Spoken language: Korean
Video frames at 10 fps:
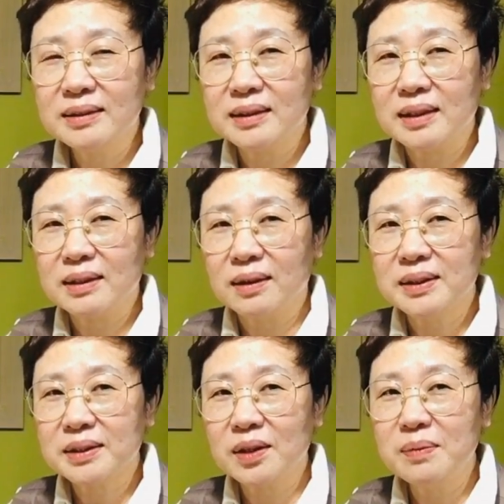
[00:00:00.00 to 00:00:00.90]
근데
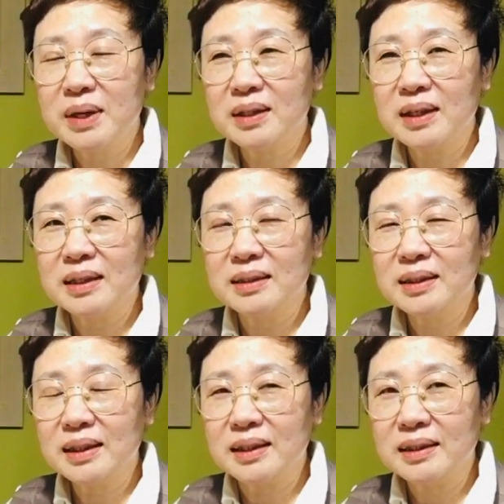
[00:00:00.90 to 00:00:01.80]
어제 결말을
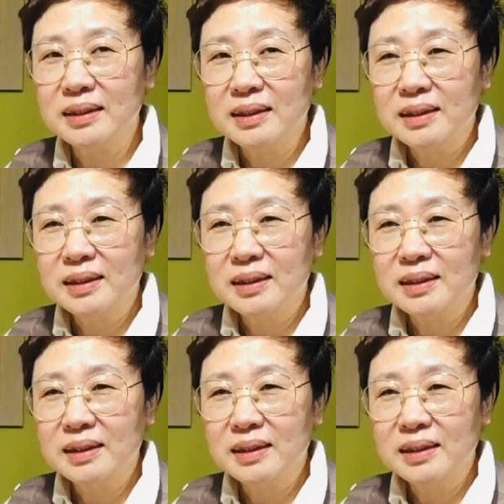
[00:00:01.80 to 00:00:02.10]
났는데